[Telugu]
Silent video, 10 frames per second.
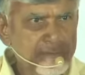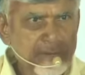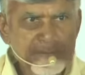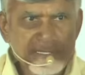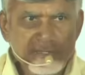
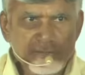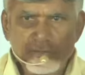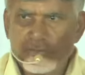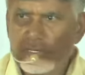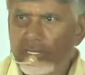
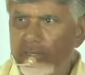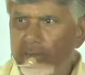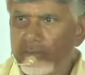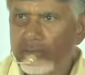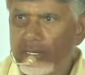ప్రపంచంలోని
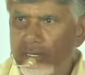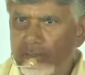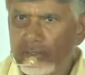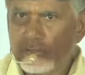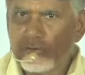
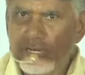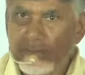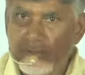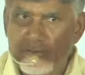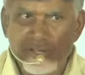భారతీయులు
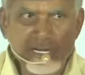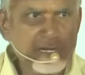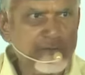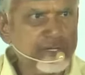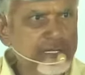నెంబర్
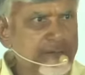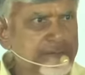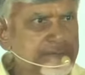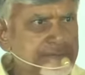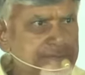వన్గా
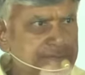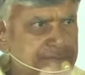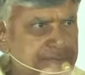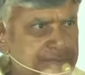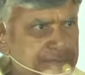ఉంటారు
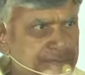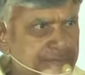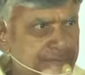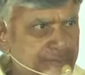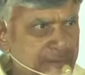
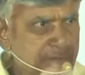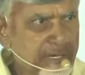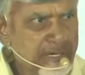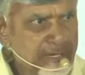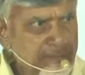
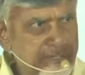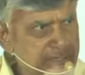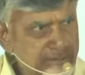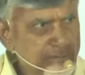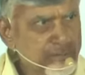
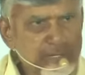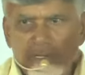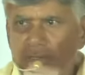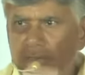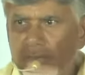భారతదేశం కూడా
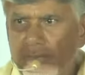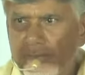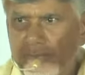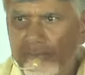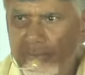
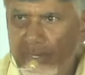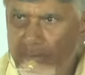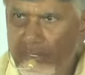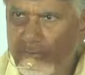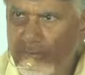
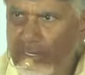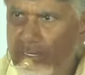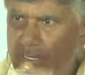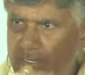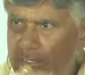నెంబర్ వన్
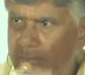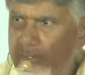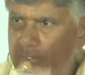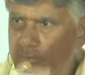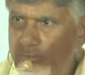ఆర్
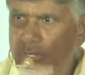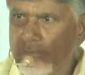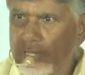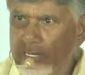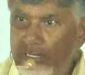నెంబర్ టూ
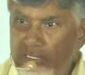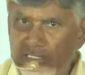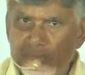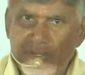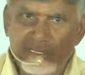రావాలి
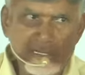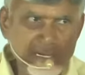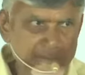కష్టపడితే